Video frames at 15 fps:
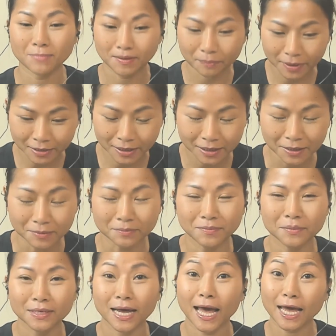เพิ่ม
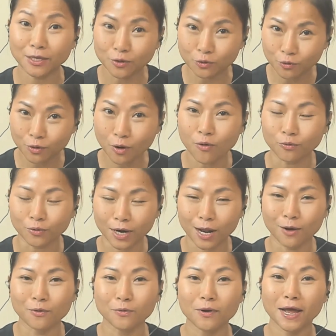อายุของเรา
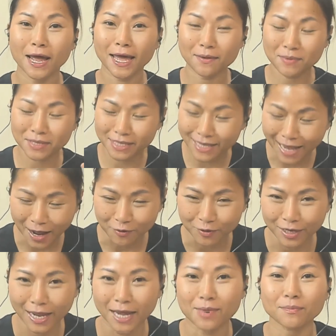ให้มันยาว
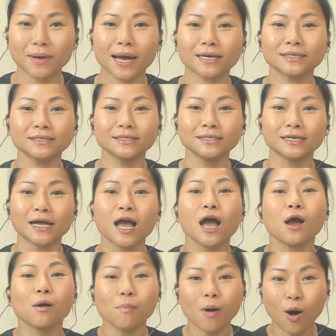นานมากขึ้น
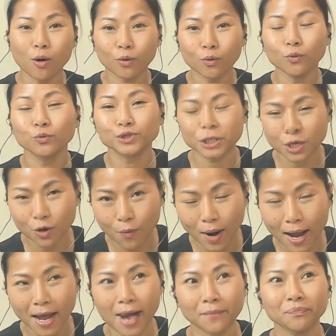เพราะครูเชื่อ
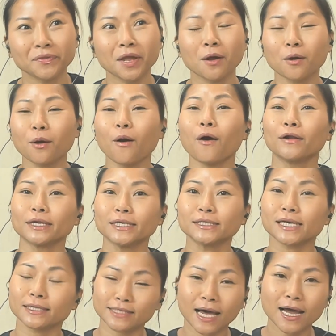ว่าก่อนที่
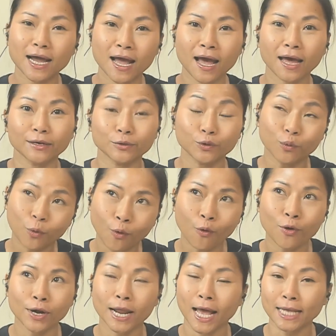จะตั้งครรภ์ทุกค
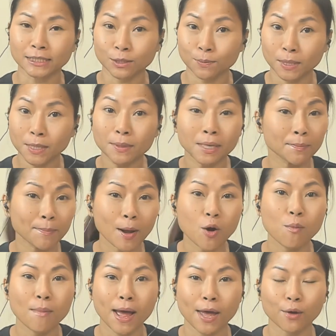นอาจจะไม่ได้มีเป้า
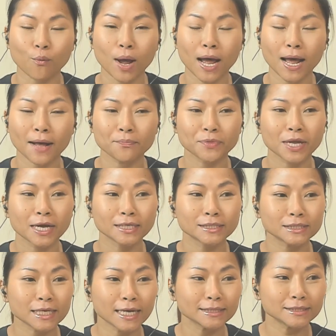หมายว่า
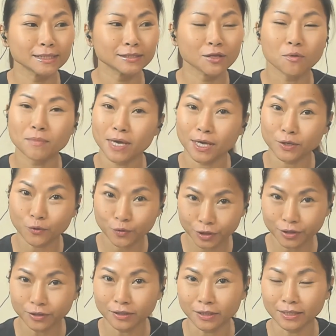ฉันจะต้องมีอายุ
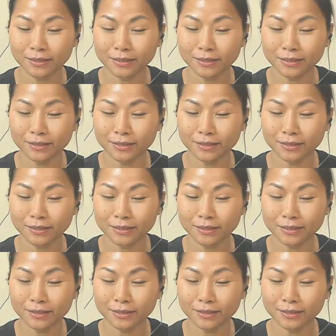ยืน